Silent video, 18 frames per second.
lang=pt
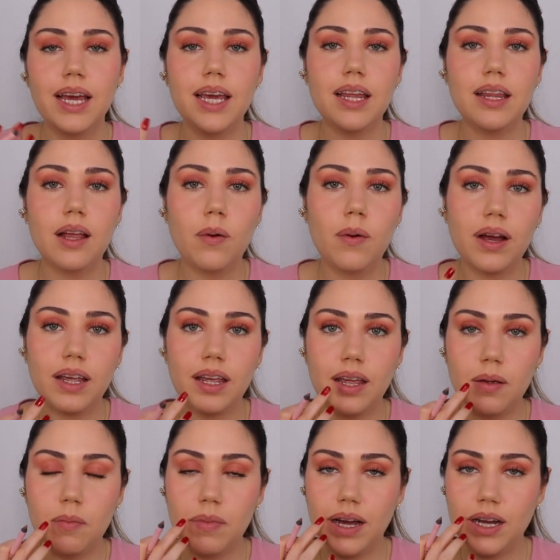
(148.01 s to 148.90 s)
Então
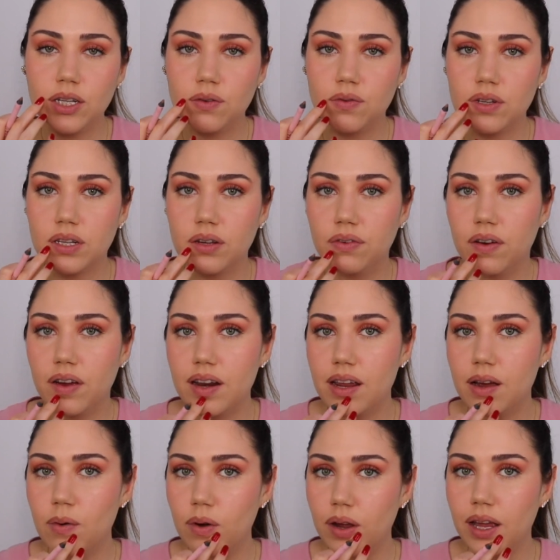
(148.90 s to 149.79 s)
aqui embaixo você
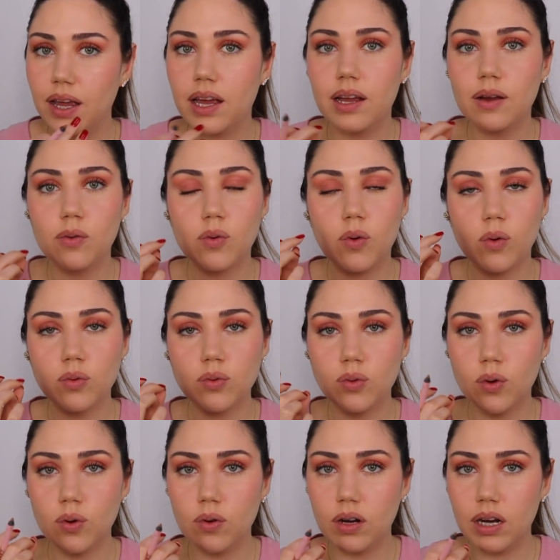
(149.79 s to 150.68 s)
faria o que? O
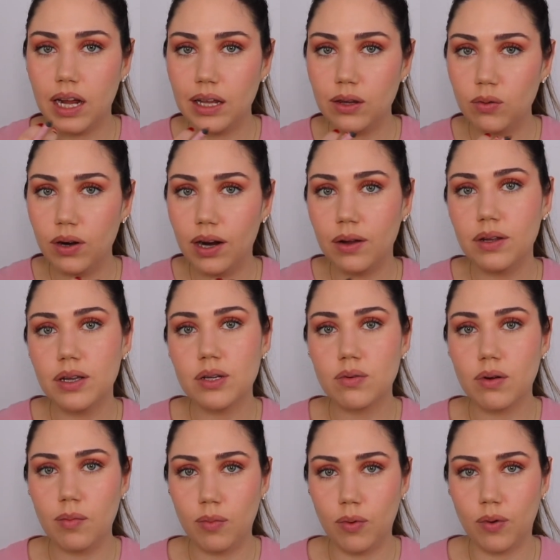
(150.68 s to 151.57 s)
contorno natural da
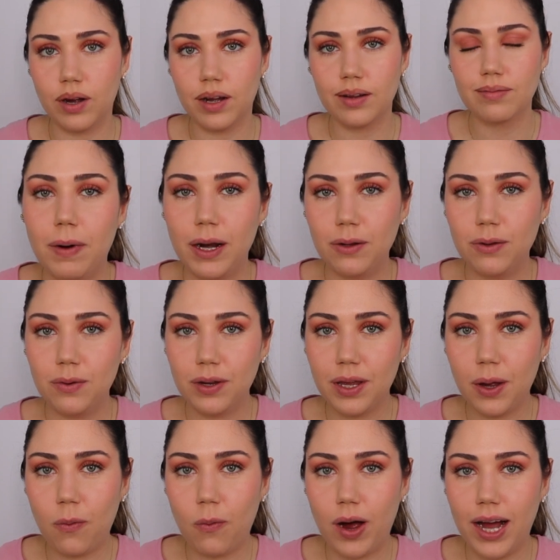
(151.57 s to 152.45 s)
sua boca. Para o
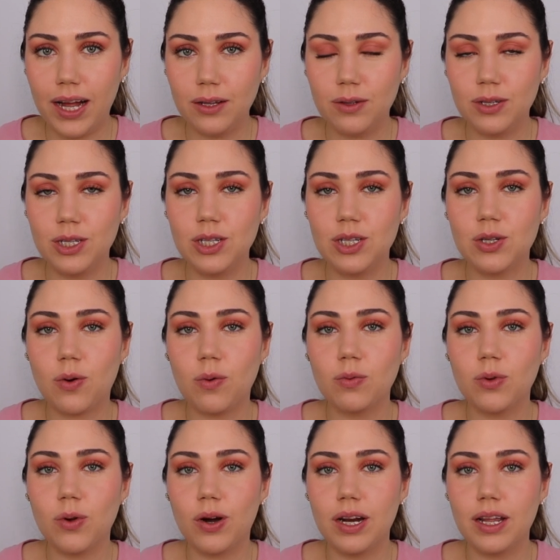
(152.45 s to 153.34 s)
truque 4, a gente
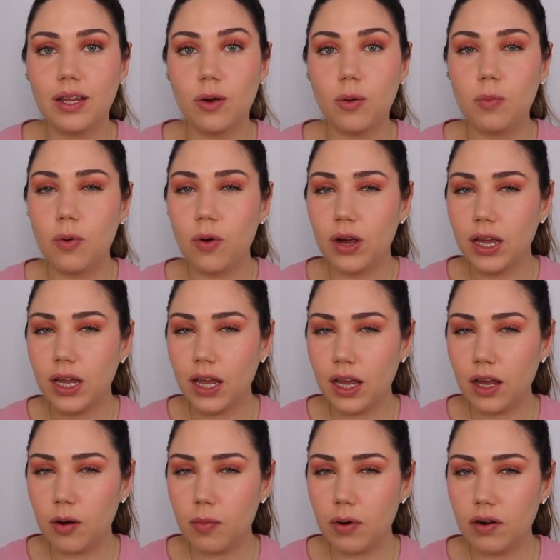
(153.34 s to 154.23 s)
contorna então um
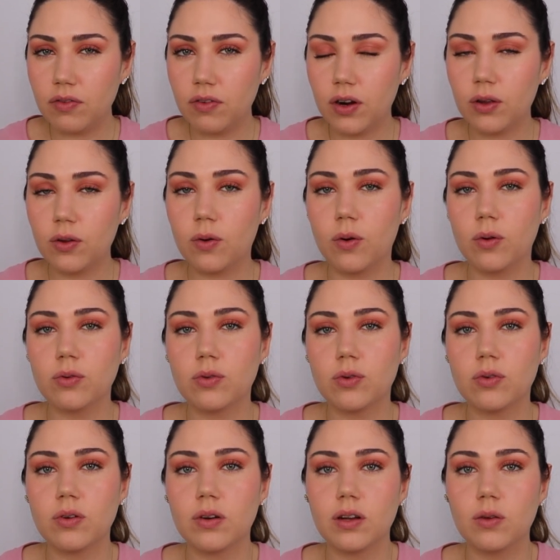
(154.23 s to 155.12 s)
pouquinho para fora do
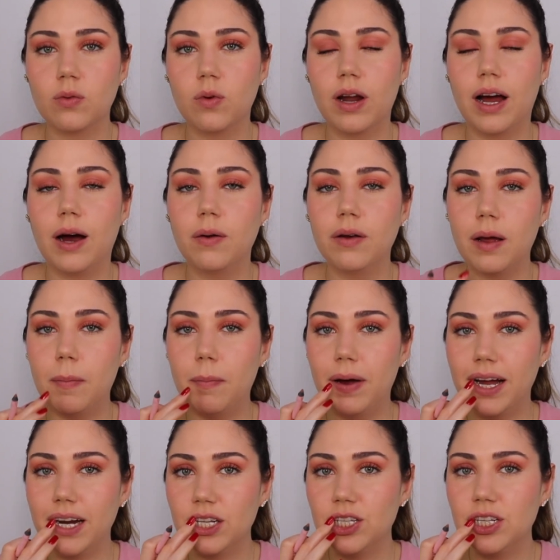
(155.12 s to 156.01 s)
contorno natural, na
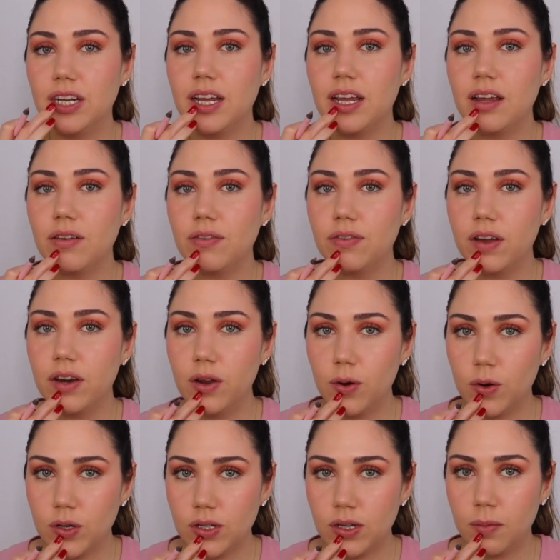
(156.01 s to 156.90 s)
parte
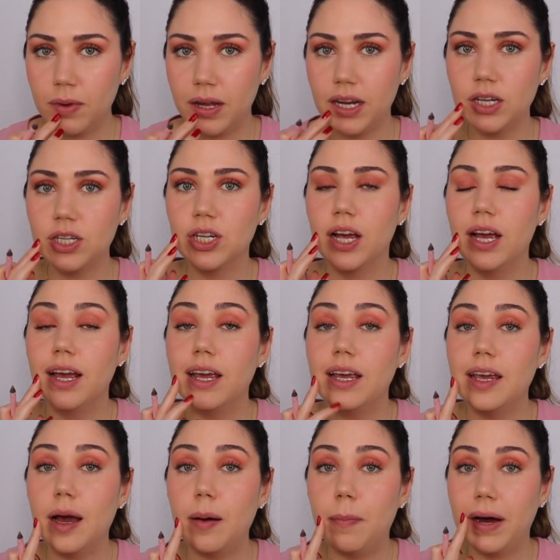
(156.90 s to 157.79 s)
inferior somente,
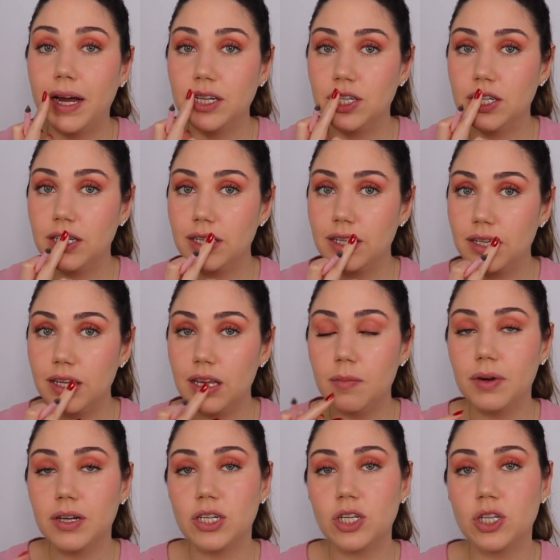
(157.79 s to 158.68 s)
e a parte de
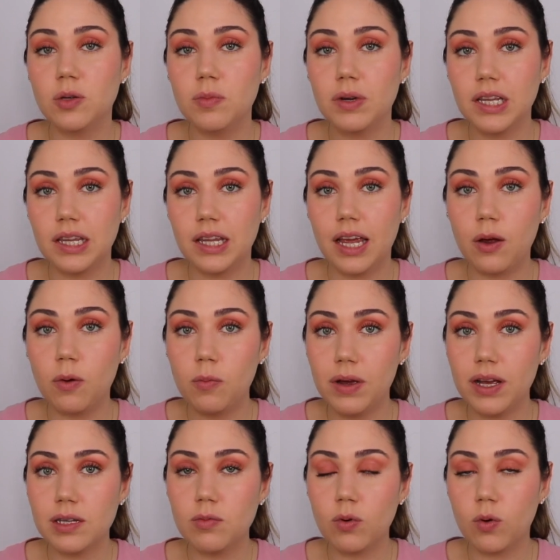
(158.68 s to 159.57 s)
cima a gente mantém o
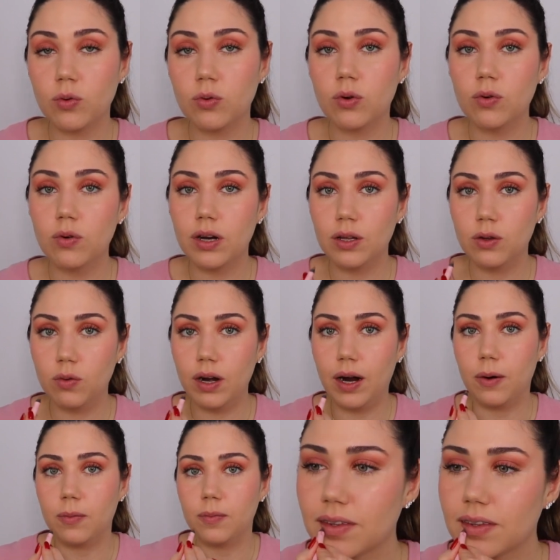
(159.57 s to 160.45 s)
mesmo contorno
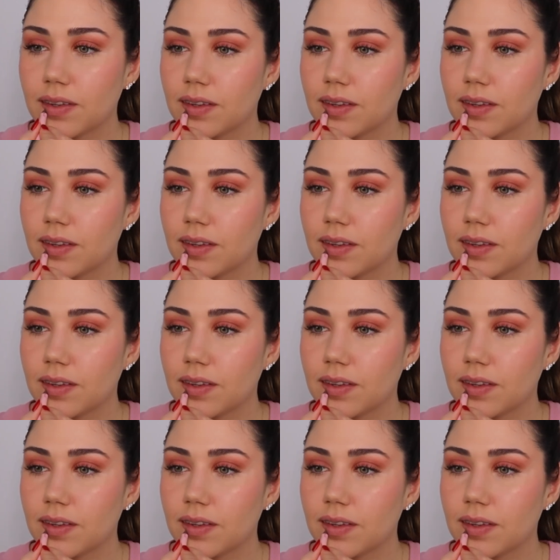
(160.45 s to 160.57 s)
natural.